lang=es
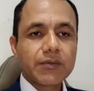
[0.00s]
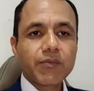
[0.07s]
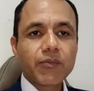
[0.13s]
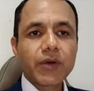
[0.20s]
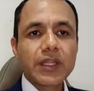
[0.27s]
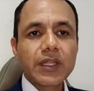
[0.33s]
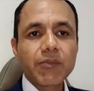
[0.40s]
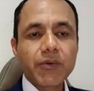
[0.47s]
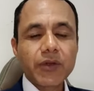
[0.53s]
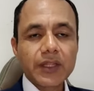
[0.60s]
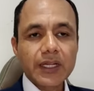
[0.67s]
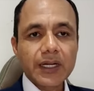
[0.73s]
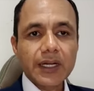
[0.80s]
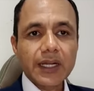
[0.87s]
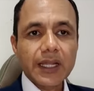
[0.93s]
pueden
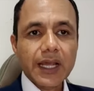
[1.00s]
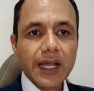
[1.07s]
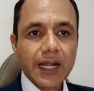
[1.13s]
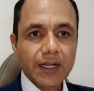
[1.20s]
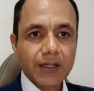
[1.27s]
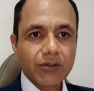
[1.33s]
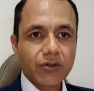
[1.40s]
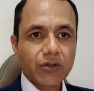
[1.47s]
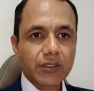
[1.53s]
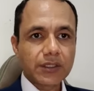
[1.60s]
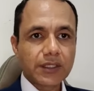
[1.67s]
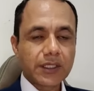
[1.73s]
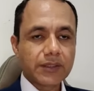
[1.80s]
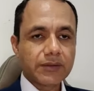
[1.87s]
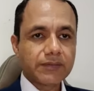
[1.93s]
ponerle al
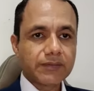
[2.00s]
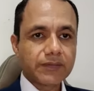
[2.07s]
norte,